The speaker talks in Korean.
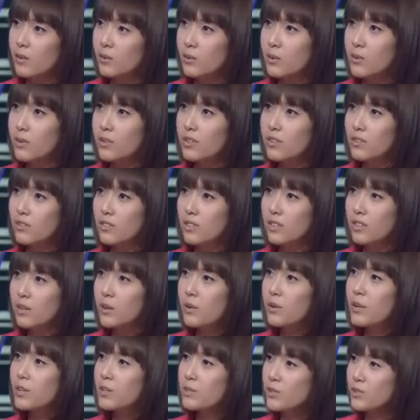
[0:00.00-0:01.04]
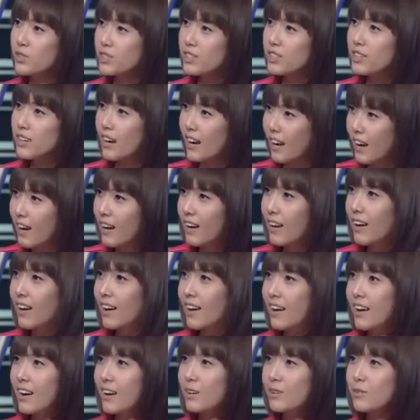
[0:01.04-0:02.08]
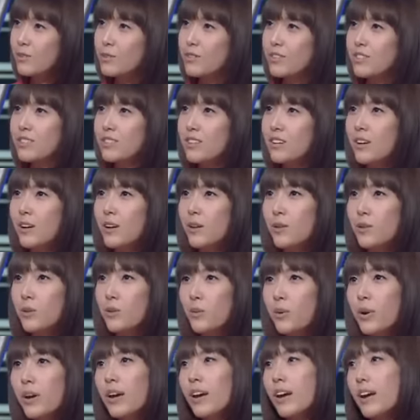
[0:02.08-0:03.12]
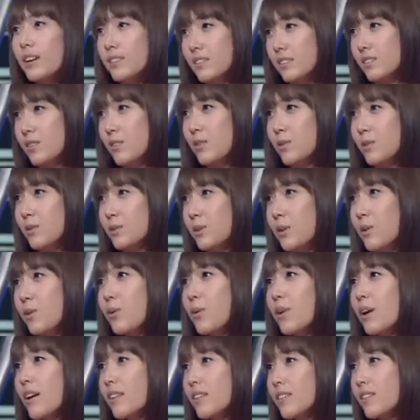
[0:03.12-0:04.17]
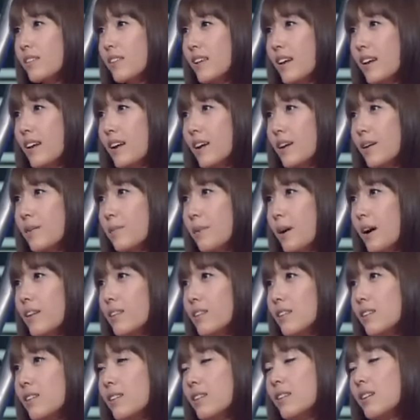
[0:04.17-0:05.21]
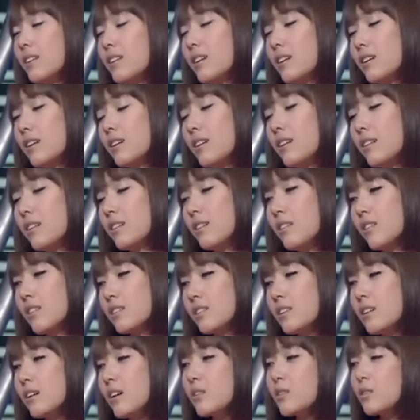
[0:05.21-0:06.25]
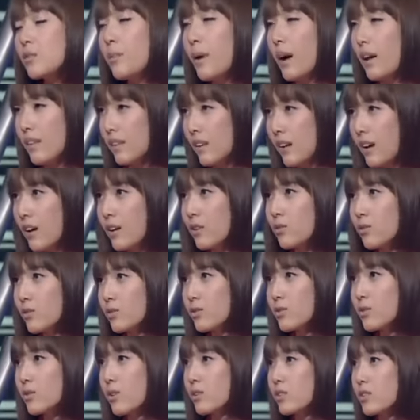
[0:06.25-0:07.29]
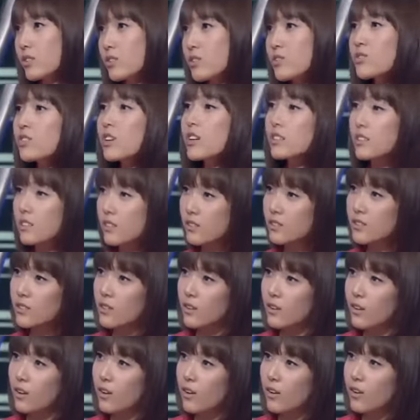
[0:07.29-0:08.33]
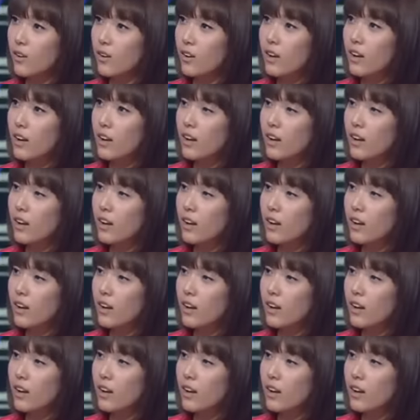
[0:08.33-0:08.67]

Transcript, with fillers: 어, 저희를 기억해 주실까? 하고 이제 노래 같은 것도 선곡하는데 많이 어, 생각도 많이 하고 더 신중했었어요.